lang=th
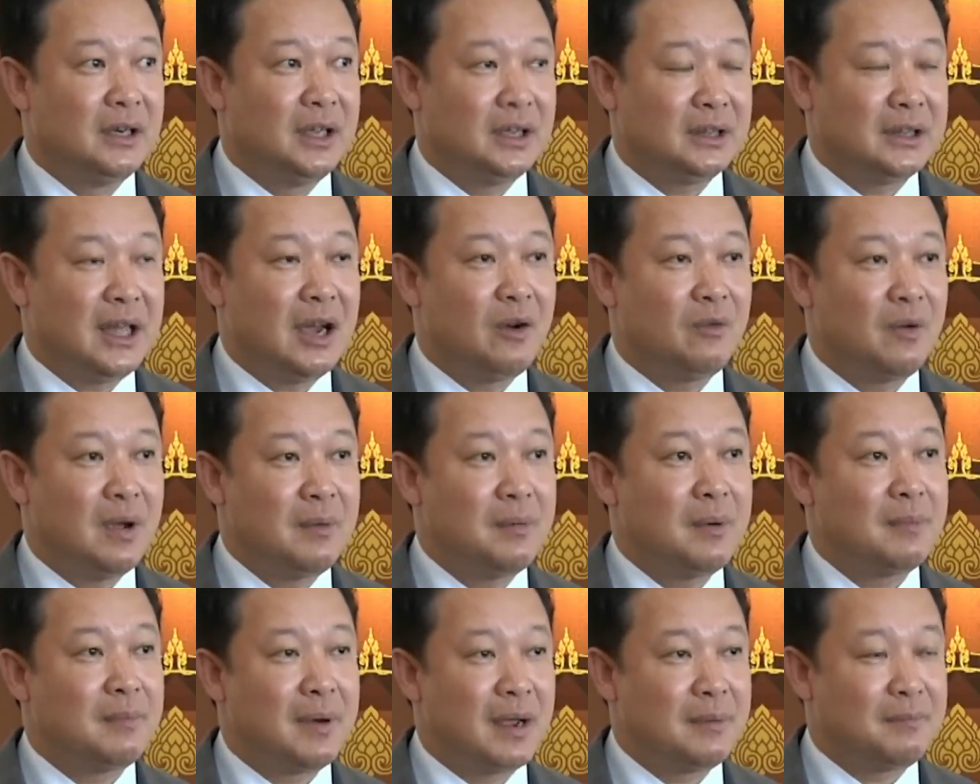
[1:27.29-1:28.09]
ที่ตั้ง
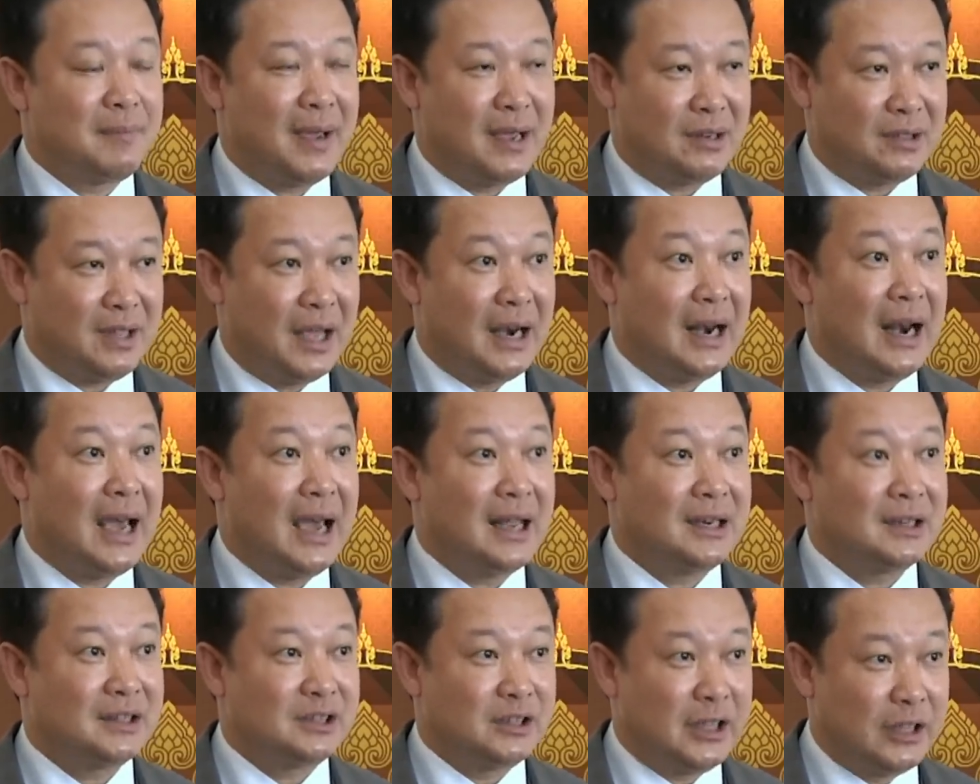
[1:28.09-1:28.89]
ไว้ประมาณ8ปดแสน
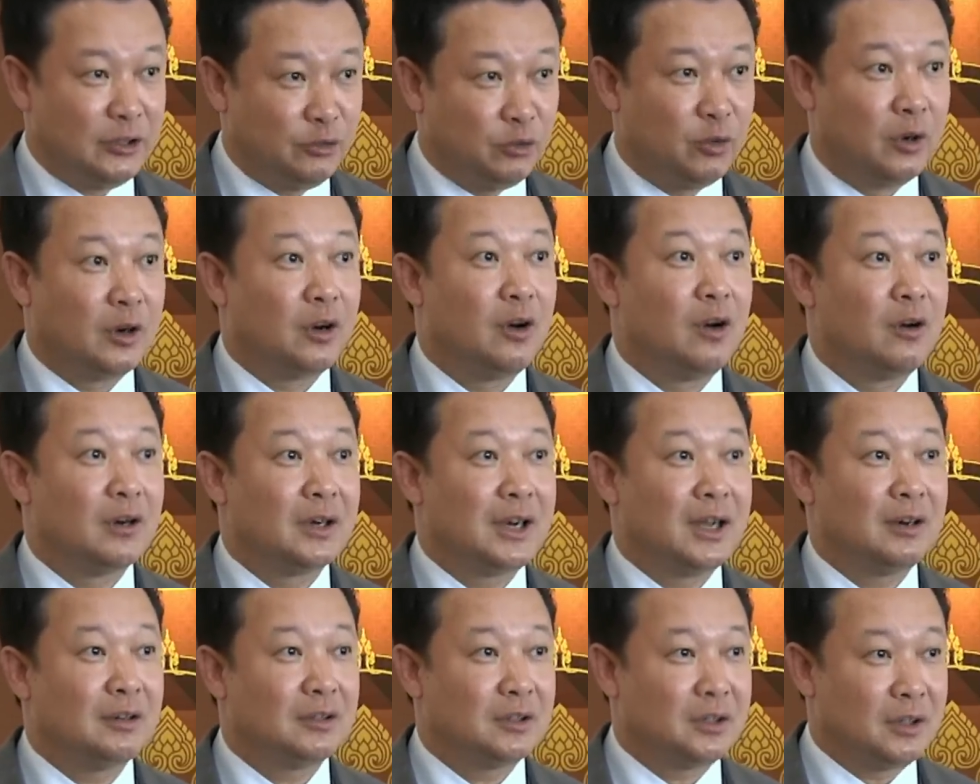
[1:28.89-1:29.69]
ล้าน ในส่วนขอ
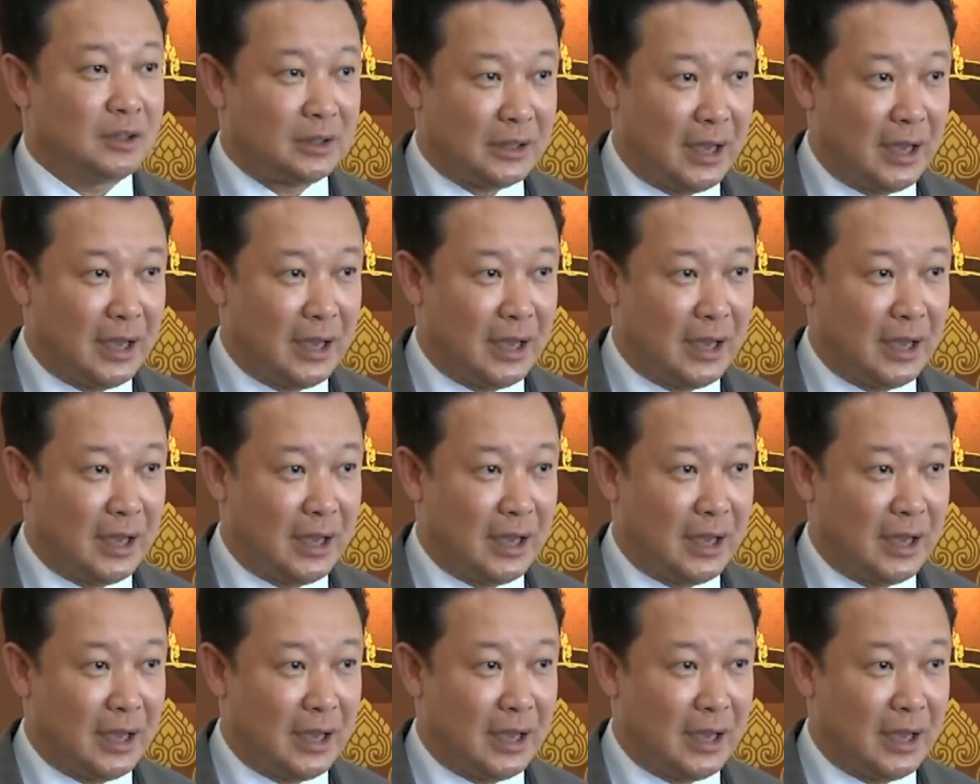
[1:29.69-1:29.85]
งนัก